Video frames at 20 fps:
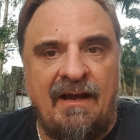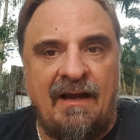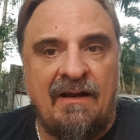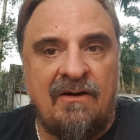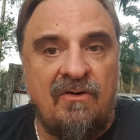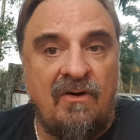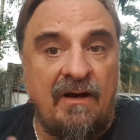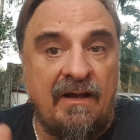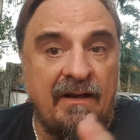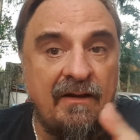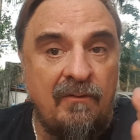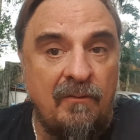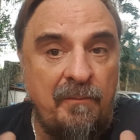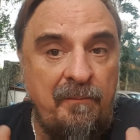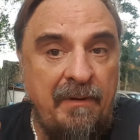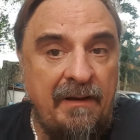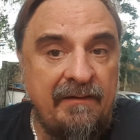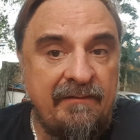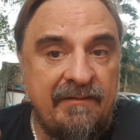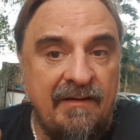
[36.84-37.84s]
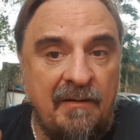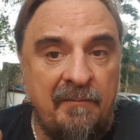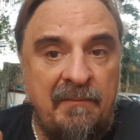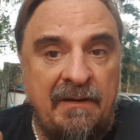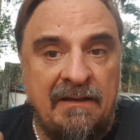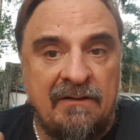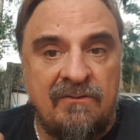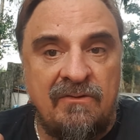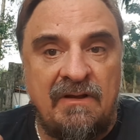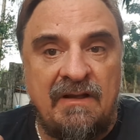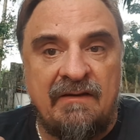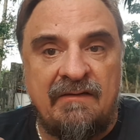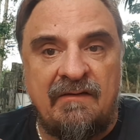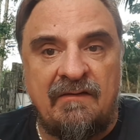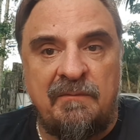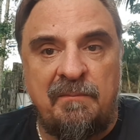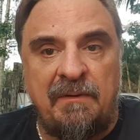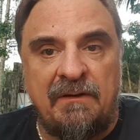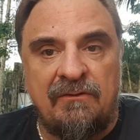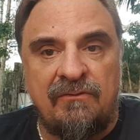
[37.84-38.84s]
Agora, o pensamento
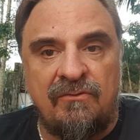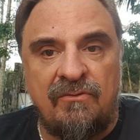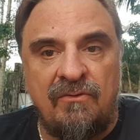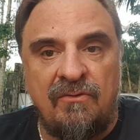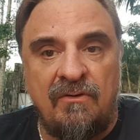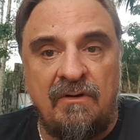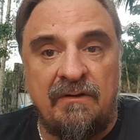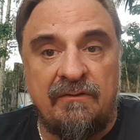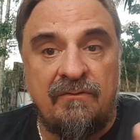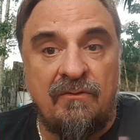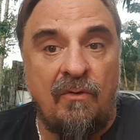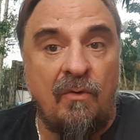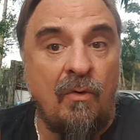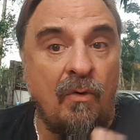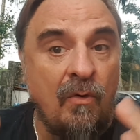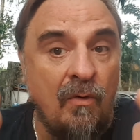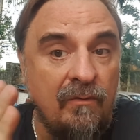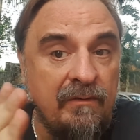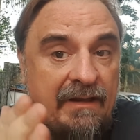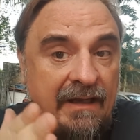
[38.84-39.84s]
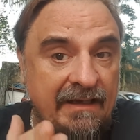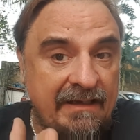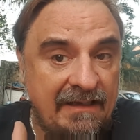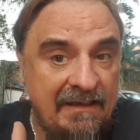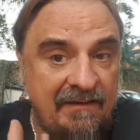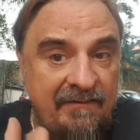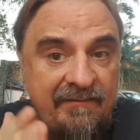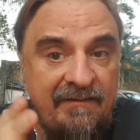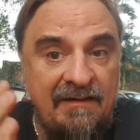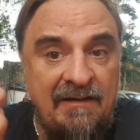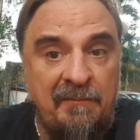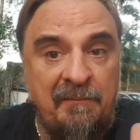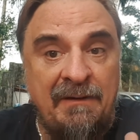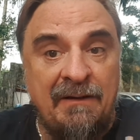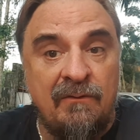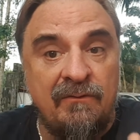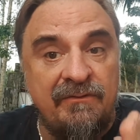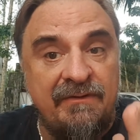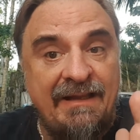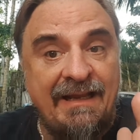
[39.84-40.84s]
dessas pessoas ou daqueles
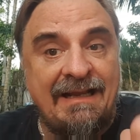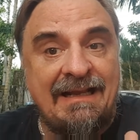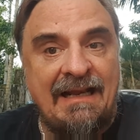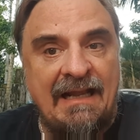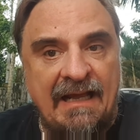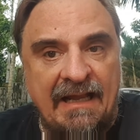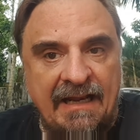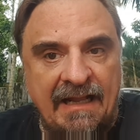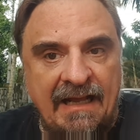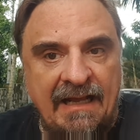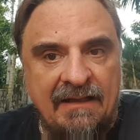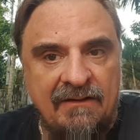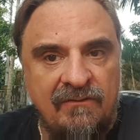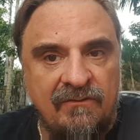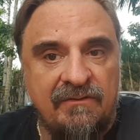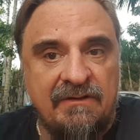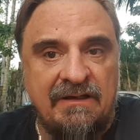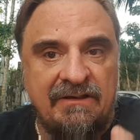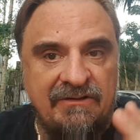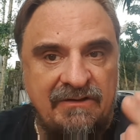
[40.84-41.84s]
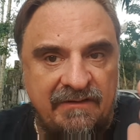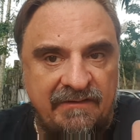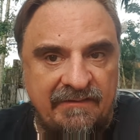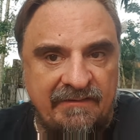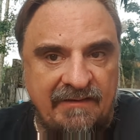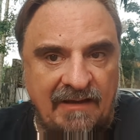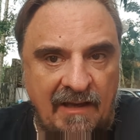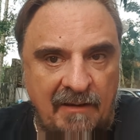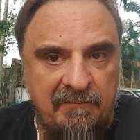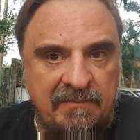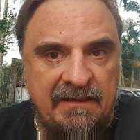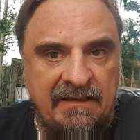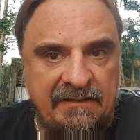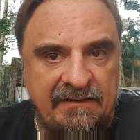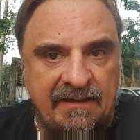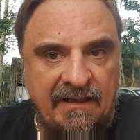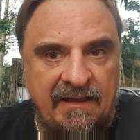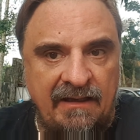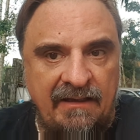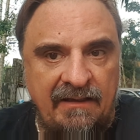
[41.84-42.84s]
inimigos declarados que a gente sabe que
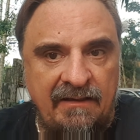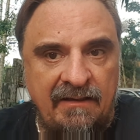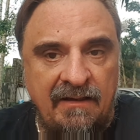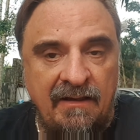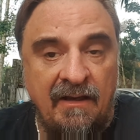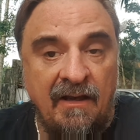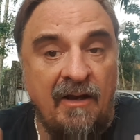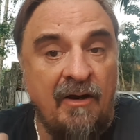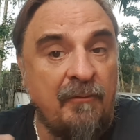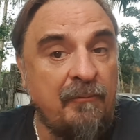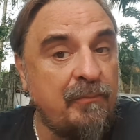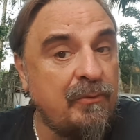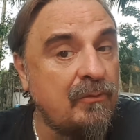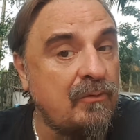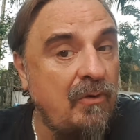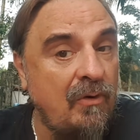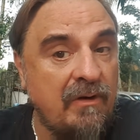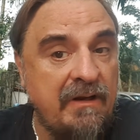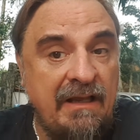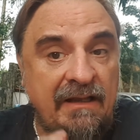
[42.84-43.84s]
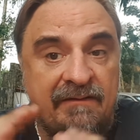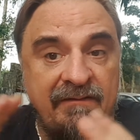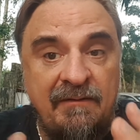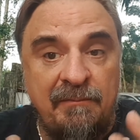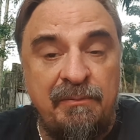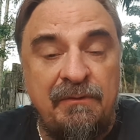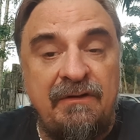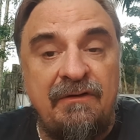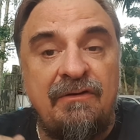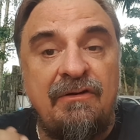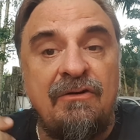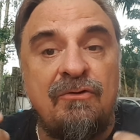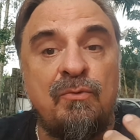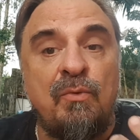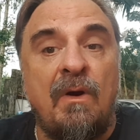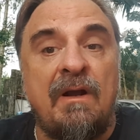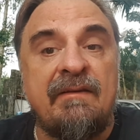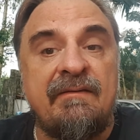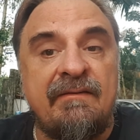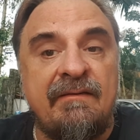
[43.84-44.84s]
tem, por qualquer tipo de
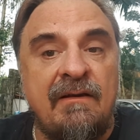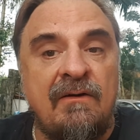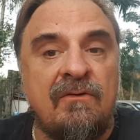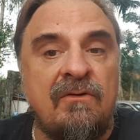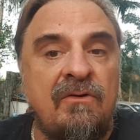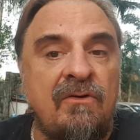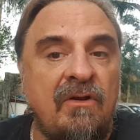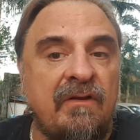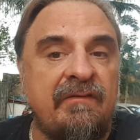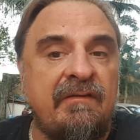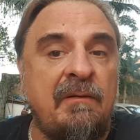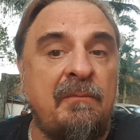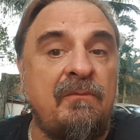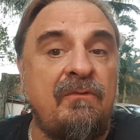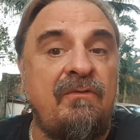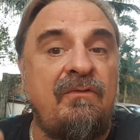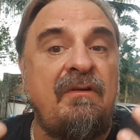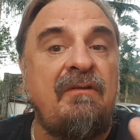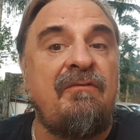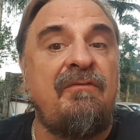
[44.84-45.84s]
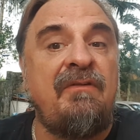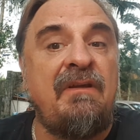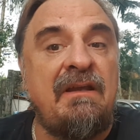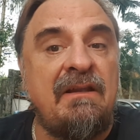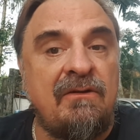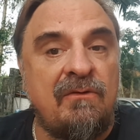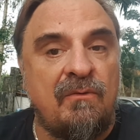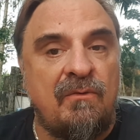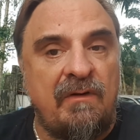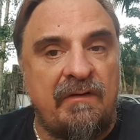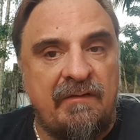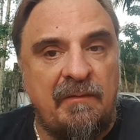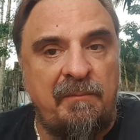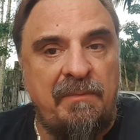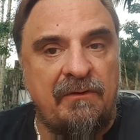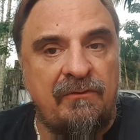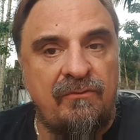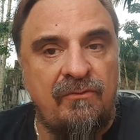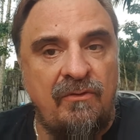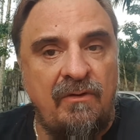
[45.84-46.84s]
situação que nós temos vivido com essa
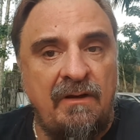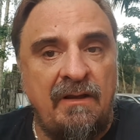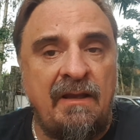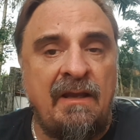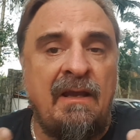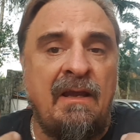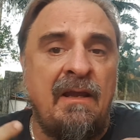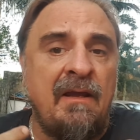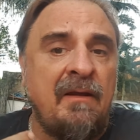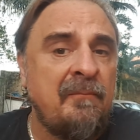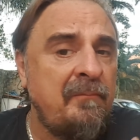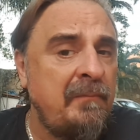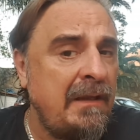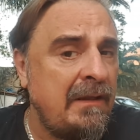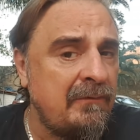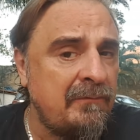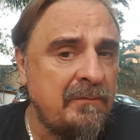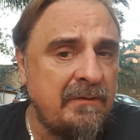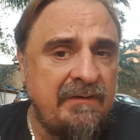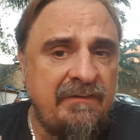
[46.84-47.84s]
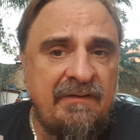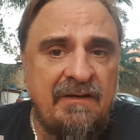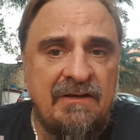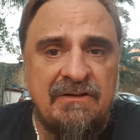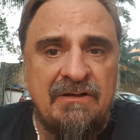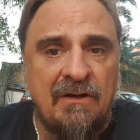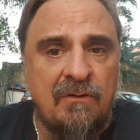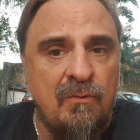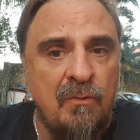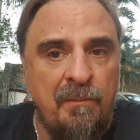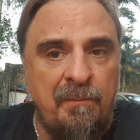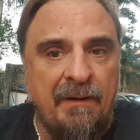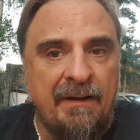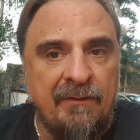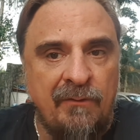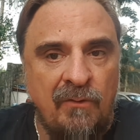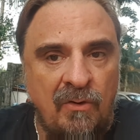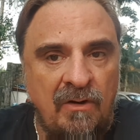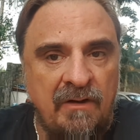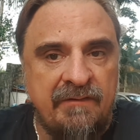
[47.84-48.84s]
pessoa, mesmo que seja culpa
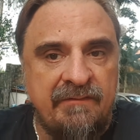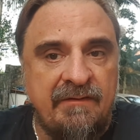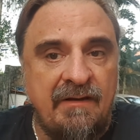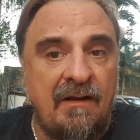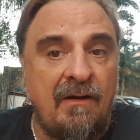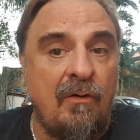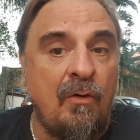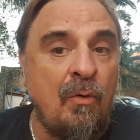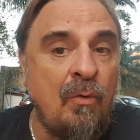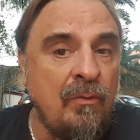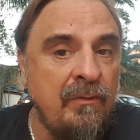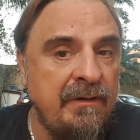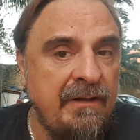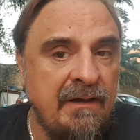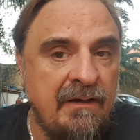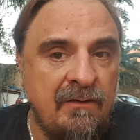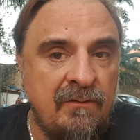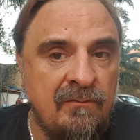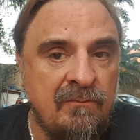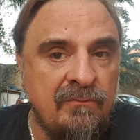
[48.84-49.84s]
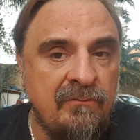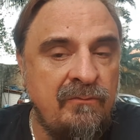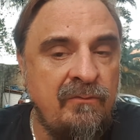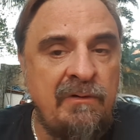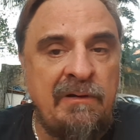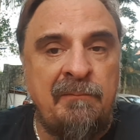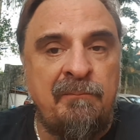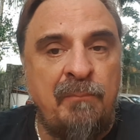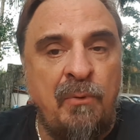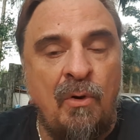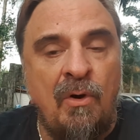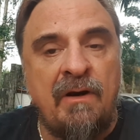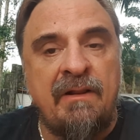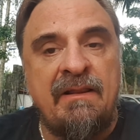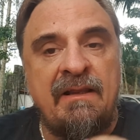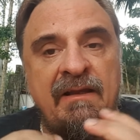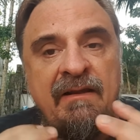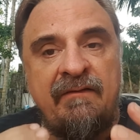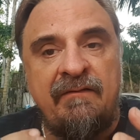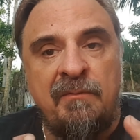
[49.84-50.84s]
nossa ou não, não
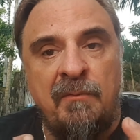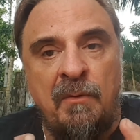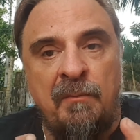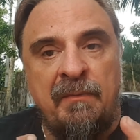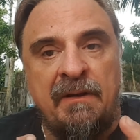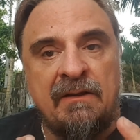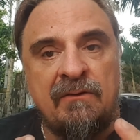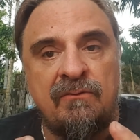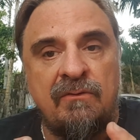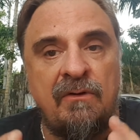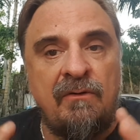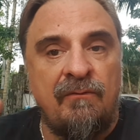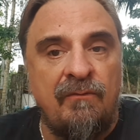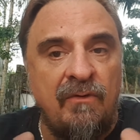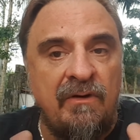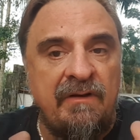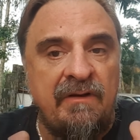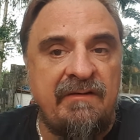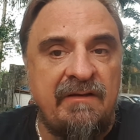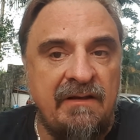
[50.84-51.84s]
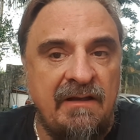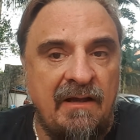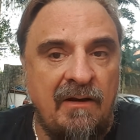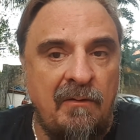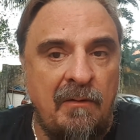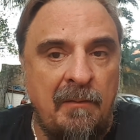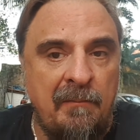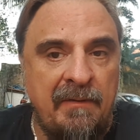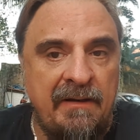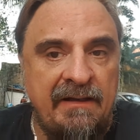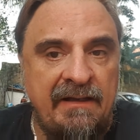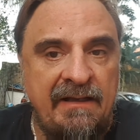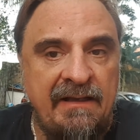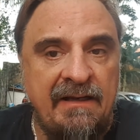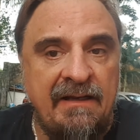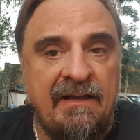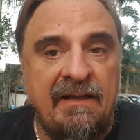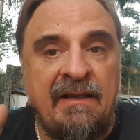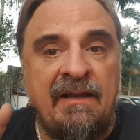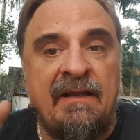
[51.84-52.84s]
importa nesse momento. Eu vou ensinar uma
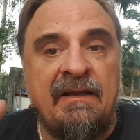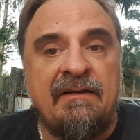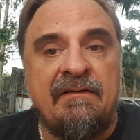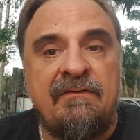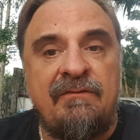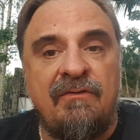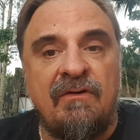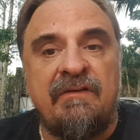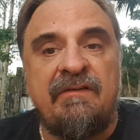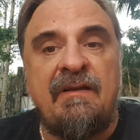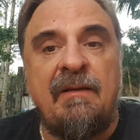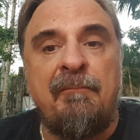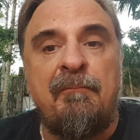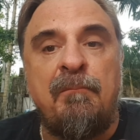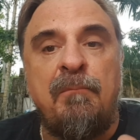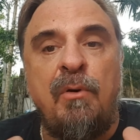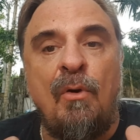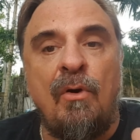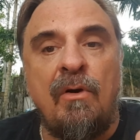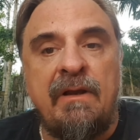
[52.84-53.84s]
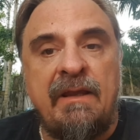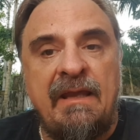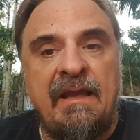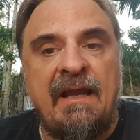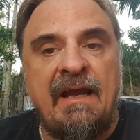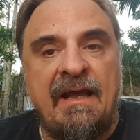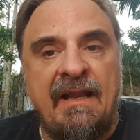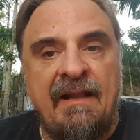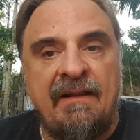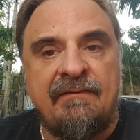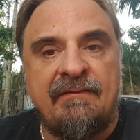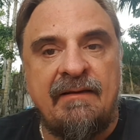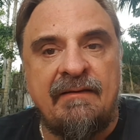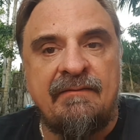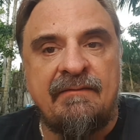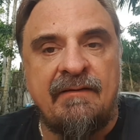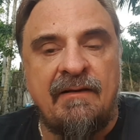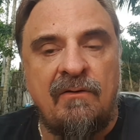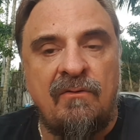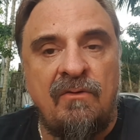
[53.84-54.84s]
maneira de você bloquear essa
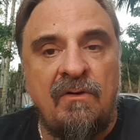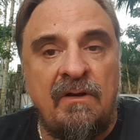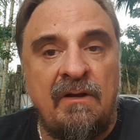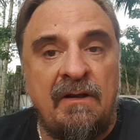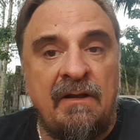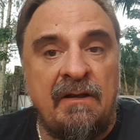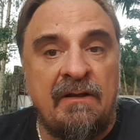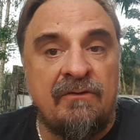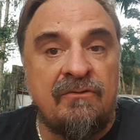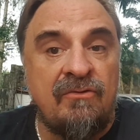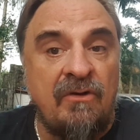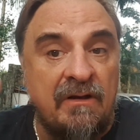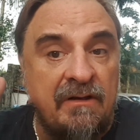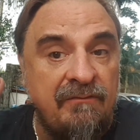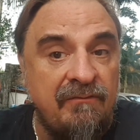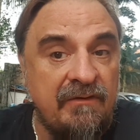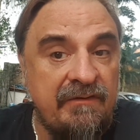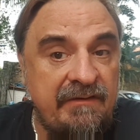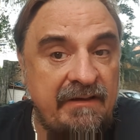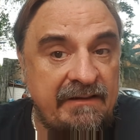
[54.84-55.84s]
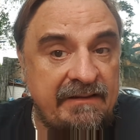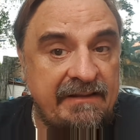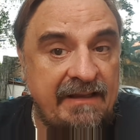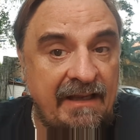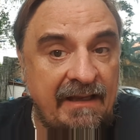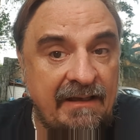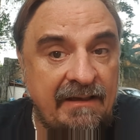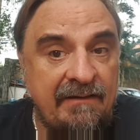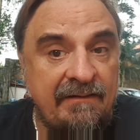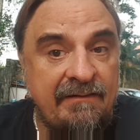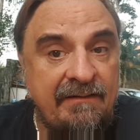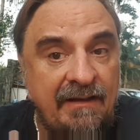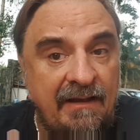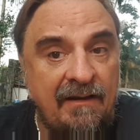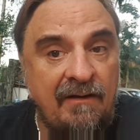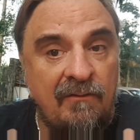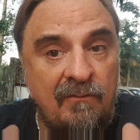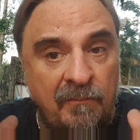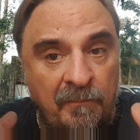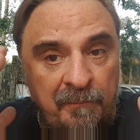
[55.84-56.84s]
ação. Só que você tem que
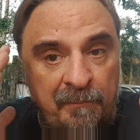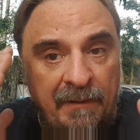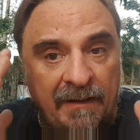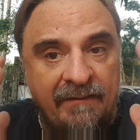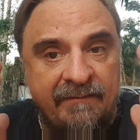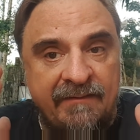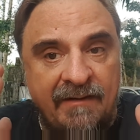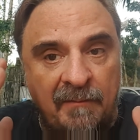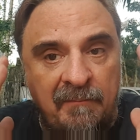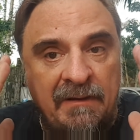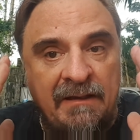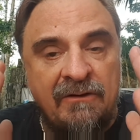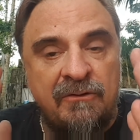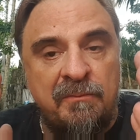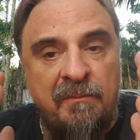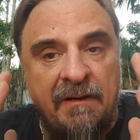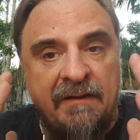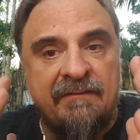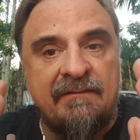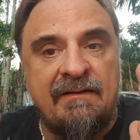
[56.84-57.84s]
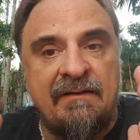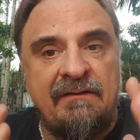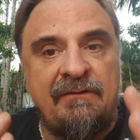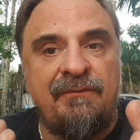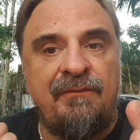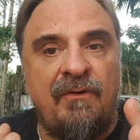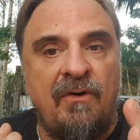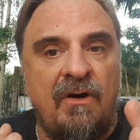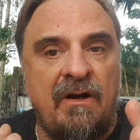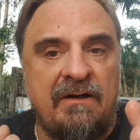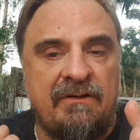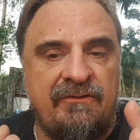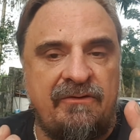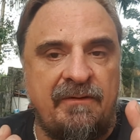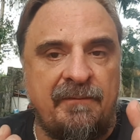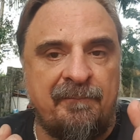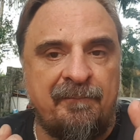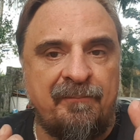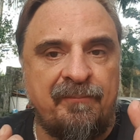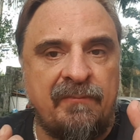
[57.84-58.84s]
ter um pensamento bastante
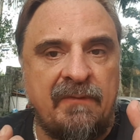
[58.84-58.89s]
forte.